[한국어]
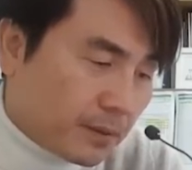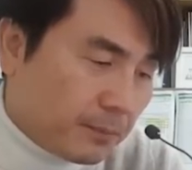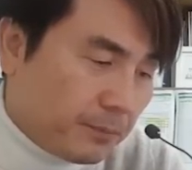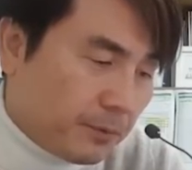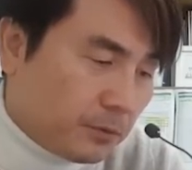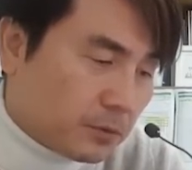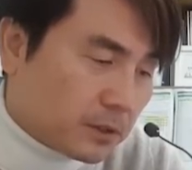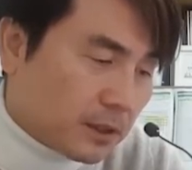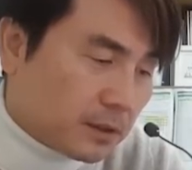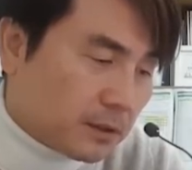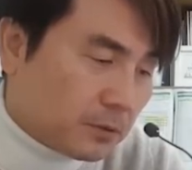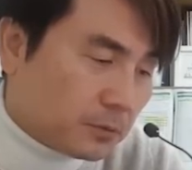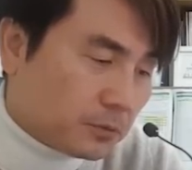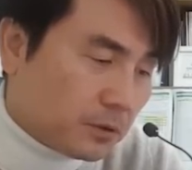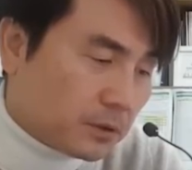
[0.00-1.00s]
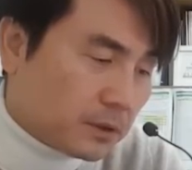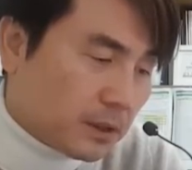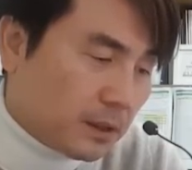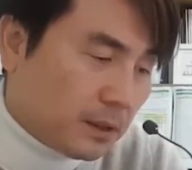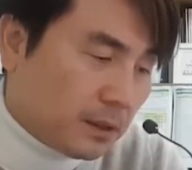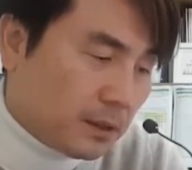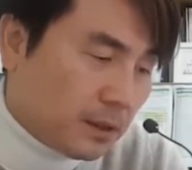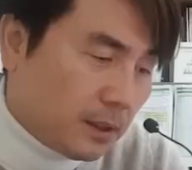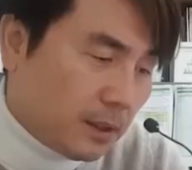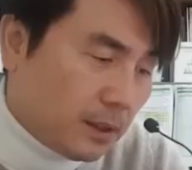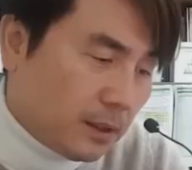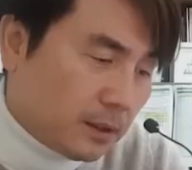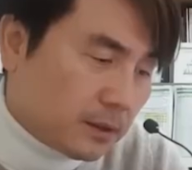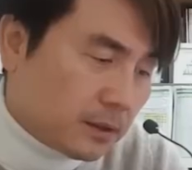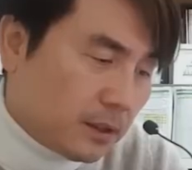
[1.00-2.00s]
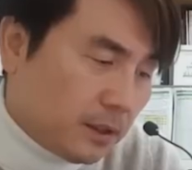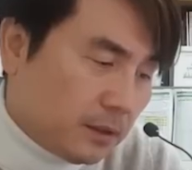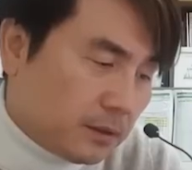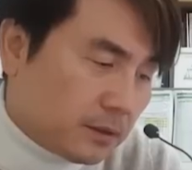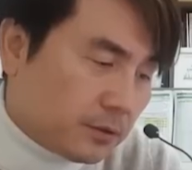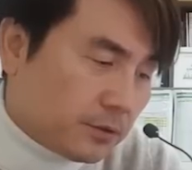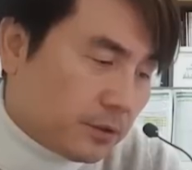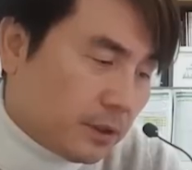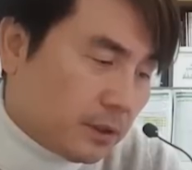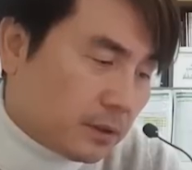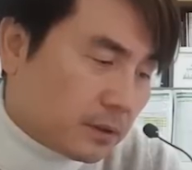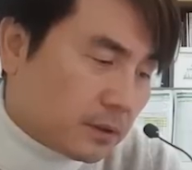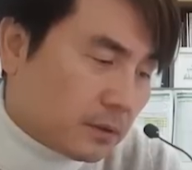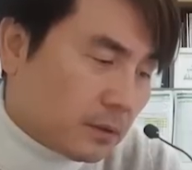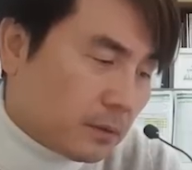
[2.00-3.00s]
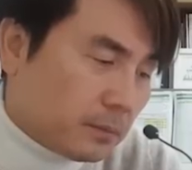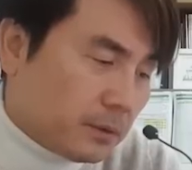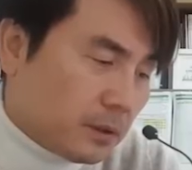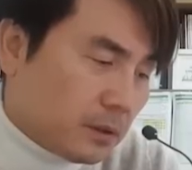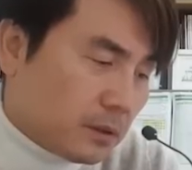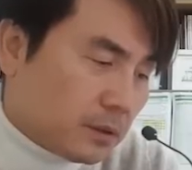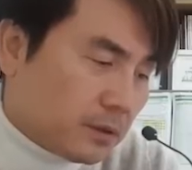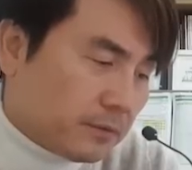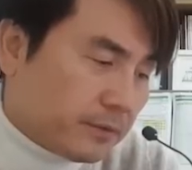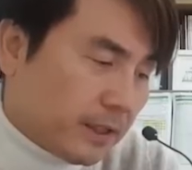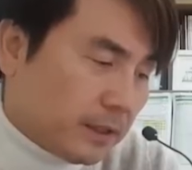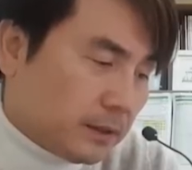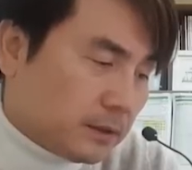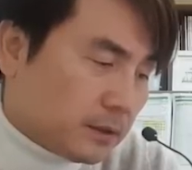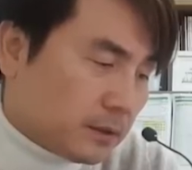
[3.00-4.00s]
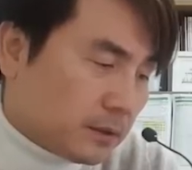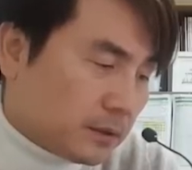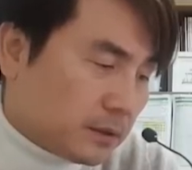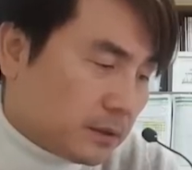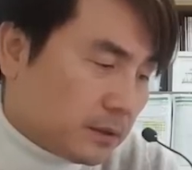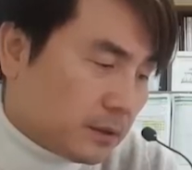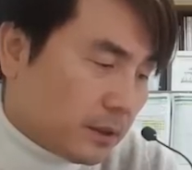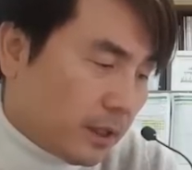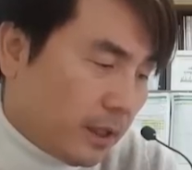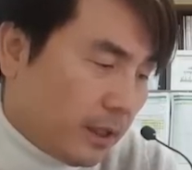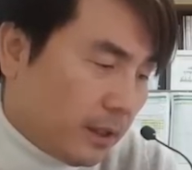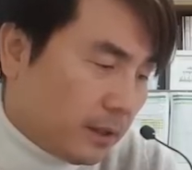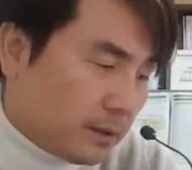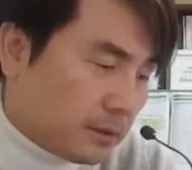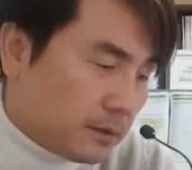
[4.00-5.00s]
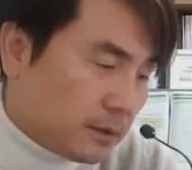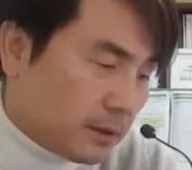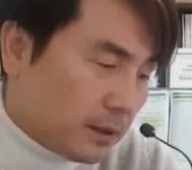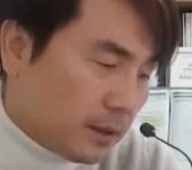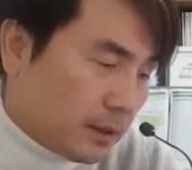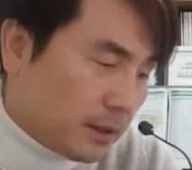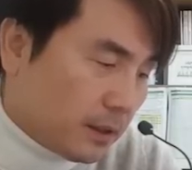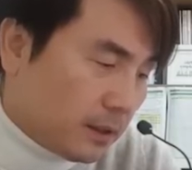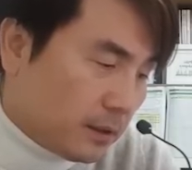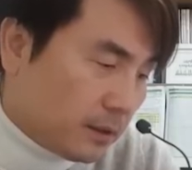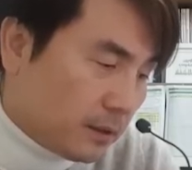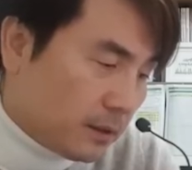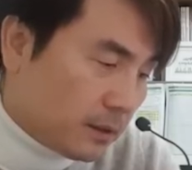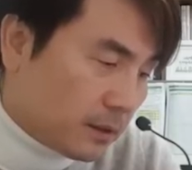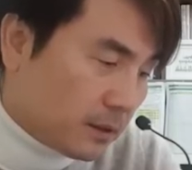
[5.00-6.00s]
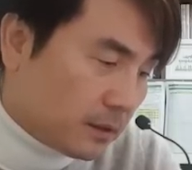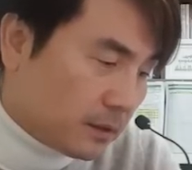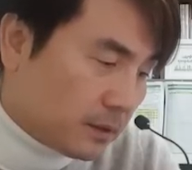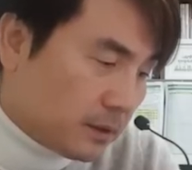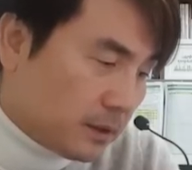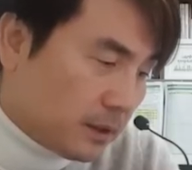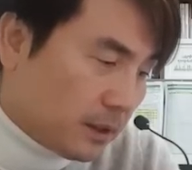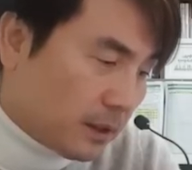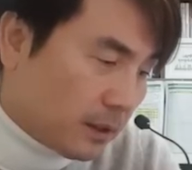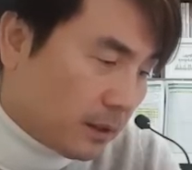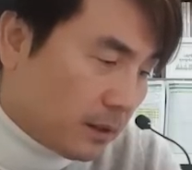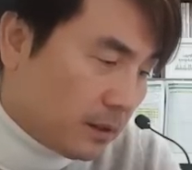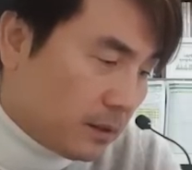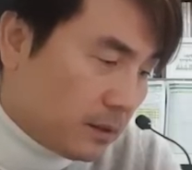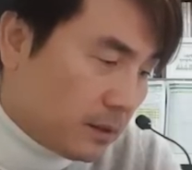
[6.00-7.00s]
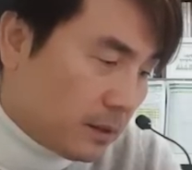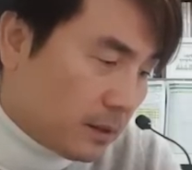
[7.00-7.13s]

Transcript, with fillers: 미국 자산운용사 스테이트 스트리트 글로벌 어드바이저스의 은캥 시양